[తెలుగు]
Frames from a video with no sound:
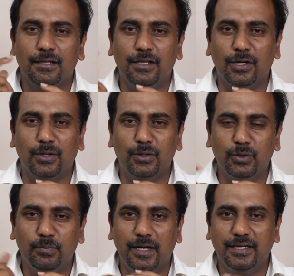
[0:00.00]
దాంట్లో
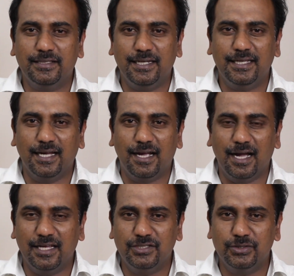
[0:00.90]
టూ పాయింట్ త్రీ గిగా
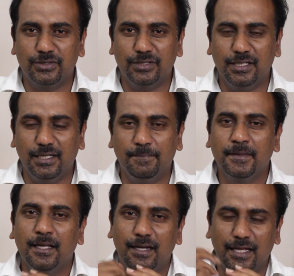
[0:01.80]
హెచ్ ఉంటుంది
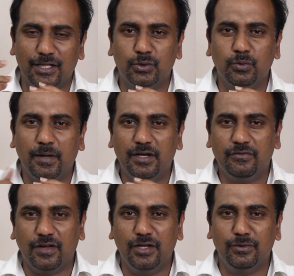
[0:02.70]
లేదా టూ పాయింట్
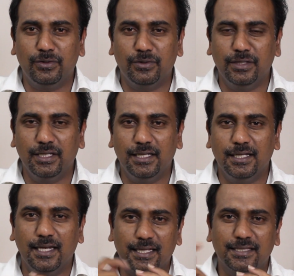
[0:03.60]
ఫైవ్ ఉంటుంది
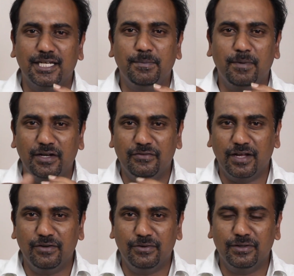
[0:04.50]
లేదా త్రీ పాయింట్
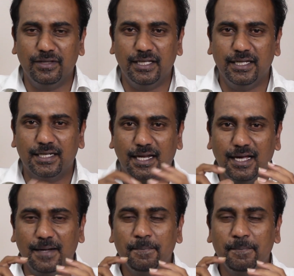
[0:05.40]
ఫైవ్ ఉంటుంది ఇట్లా